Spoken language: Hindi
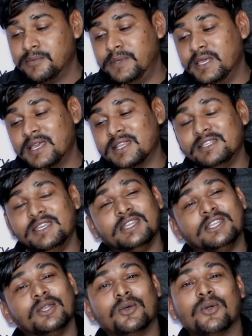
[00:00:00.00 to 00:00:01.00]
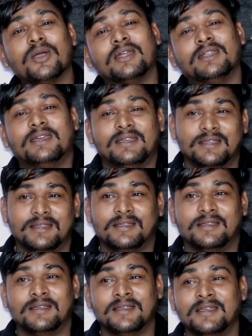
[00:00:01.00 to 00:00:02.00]
फेर दिए थे लोगों ने
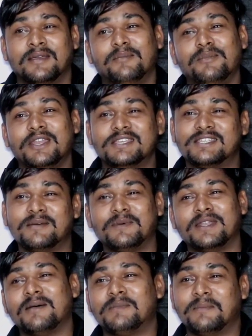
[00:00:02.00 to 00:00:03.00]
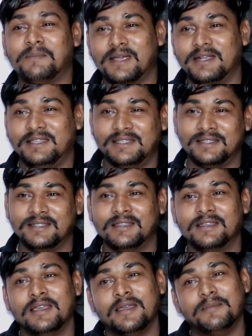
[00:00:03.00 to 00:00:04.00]
मेरे सपना पर पानी
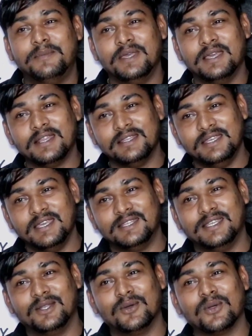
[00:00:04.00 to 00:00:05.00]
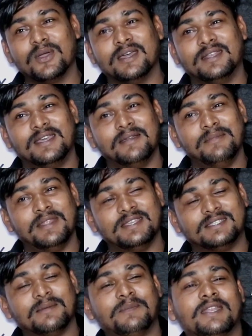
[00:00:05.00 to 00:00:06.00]
फेर दिए थे लोगों ने मेरे
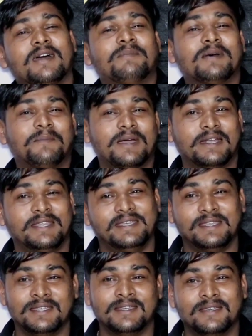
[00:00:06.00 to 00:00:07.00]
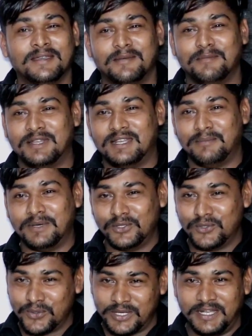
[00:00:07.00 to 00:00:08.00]
सपना पर पानी मैंने
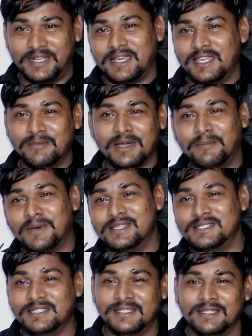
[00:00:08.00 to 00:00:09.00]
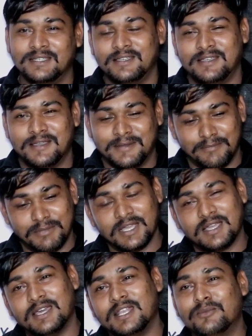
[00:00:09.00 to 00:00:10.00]
बंदूक नहीं उठाई बाबा जी
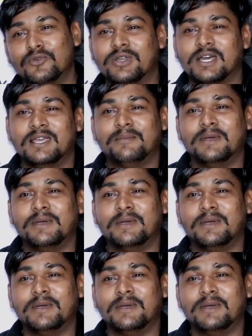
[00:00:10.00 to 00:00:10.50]
मैं कलम उठाए